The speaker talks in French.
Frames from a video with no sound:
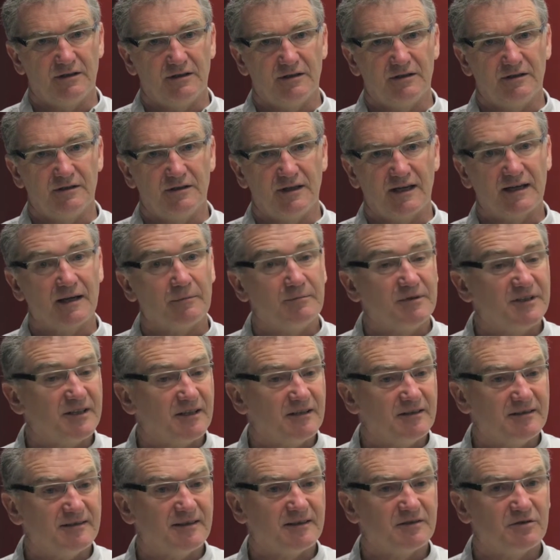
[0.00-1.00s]
euh, la
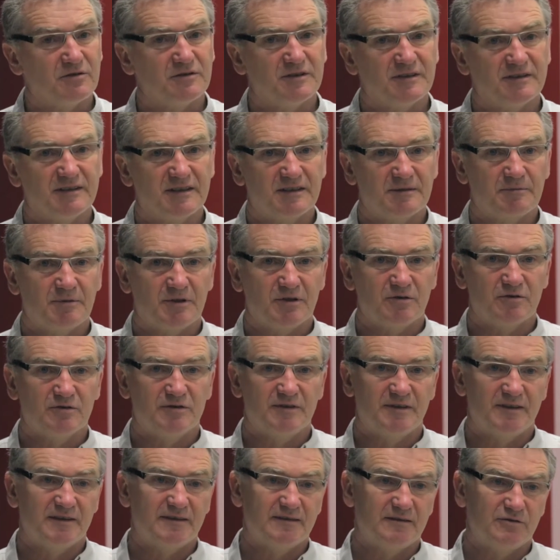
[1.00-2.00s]
capitalisation des
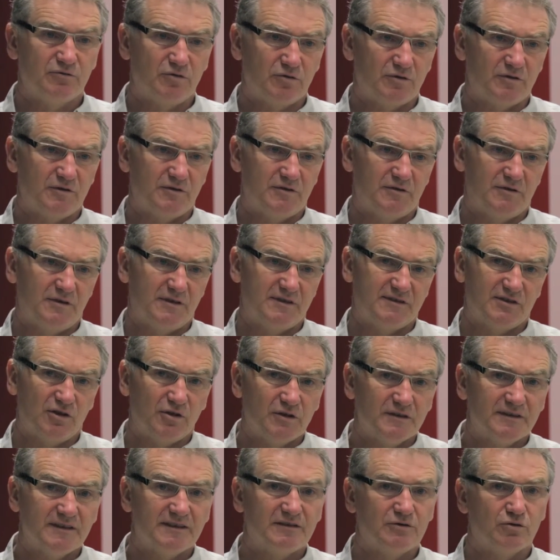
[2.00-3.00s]
expériences des,
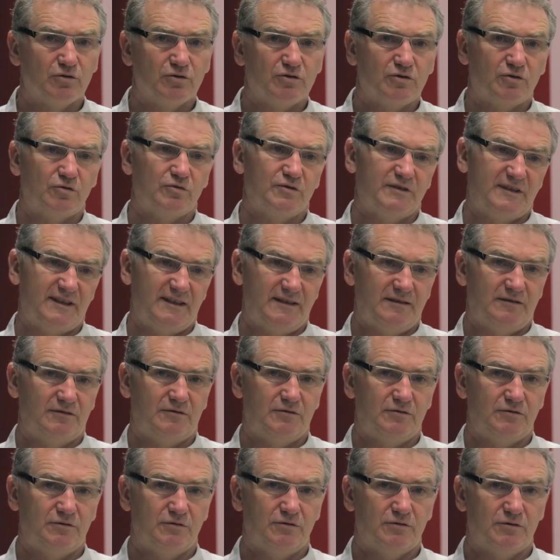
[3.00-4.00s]
uns et des autres au sein
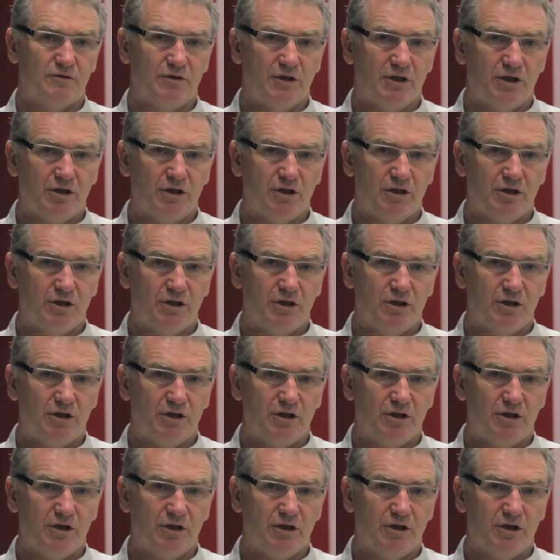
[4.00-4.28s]
de,